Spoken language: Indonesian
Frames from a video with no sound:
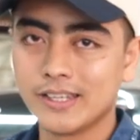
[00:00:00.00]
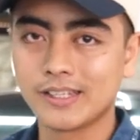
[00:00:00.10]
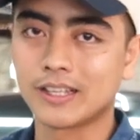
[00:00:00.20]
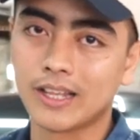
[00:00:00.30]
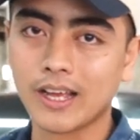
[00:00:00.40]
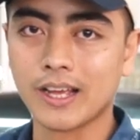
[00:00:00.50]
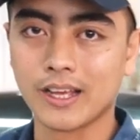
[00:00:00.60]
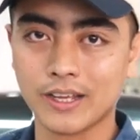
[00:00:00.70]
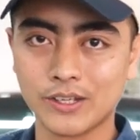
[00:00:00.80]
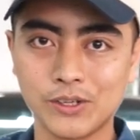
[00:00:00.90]

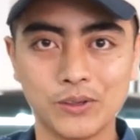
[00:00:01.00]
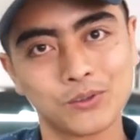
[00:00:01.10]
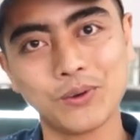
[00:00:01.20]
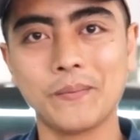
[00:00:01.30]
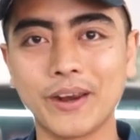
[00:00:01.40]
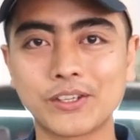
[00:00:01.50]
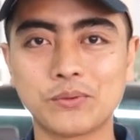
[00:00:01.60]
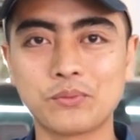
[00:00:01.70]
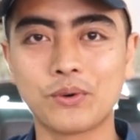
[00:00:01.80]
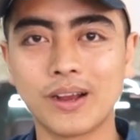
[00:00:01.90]
Setelah sudah beres
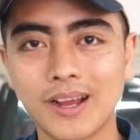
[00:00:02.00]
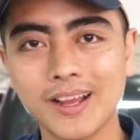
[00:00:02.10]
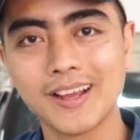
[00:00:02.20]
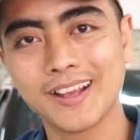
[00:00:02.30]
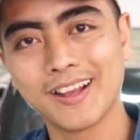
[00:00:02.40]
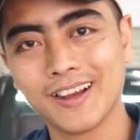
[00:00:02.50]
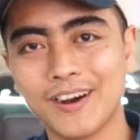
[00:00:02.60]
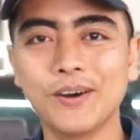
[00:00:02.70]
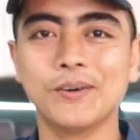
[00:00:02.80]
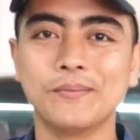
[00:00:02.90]
semua,
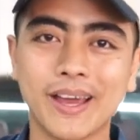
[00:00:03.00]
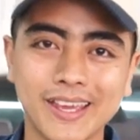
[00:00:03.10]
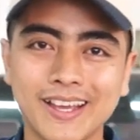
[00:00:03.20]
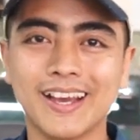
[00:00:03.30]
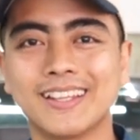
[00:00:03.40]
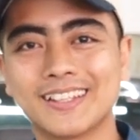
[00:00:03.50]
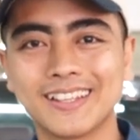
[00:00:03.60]
oh my god.